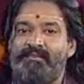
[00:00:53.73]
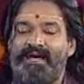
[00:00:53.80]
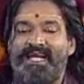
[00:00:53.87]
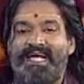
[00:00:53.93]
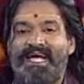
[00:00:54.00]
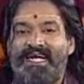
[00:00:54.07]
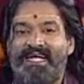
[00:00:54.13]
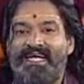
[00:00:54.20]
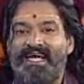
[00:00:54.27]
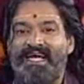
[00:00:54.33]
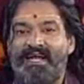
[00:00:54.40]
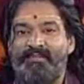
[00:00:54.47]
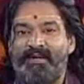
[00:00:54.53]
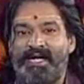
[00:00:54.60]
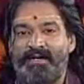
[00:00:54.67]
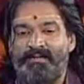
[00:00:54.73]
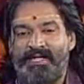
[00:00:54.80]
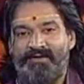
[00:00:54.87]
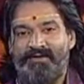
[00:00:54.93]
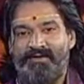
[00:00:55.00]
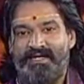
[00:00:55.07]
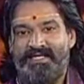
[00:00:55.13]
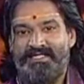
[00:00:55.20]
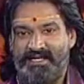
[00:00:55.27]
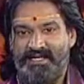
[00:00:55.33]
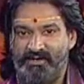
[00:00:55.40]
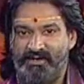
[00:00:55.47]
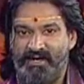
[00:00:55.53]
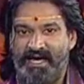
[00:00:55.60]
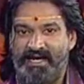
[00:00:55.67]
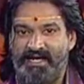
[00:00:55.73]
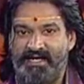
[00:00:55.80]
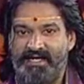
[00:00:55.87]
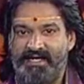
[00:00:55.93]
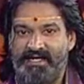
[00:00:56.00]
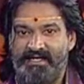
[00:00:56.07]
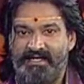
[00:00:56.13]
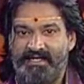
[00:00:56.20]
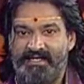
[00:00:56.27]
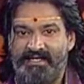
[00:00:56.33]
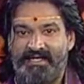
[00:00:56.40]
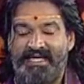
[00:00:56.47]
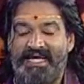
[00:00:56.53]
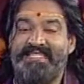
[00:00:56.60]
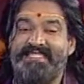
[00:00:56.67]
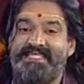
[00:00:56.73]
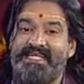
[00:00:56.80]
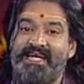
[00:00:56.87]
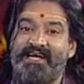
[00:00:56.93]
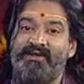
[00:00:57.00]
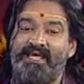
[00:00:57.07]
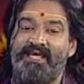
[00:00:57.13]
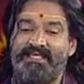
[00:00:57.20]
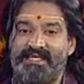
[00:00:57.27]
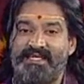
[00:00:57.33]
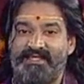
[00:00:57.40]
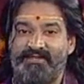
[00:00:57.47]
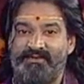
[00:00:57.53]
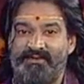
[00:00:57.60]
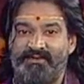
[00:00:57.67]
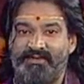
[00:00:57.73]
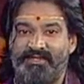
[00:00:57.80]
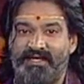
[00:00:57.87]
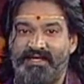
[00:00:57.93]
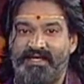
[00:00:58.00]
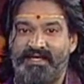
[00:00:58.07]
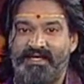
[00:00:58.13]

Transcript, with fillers: మన కంటికి కనబడేటువంటి చెట్లు కానివ్వండి ఏ చెట్లలో ఏ శక్తి ఉంటుంది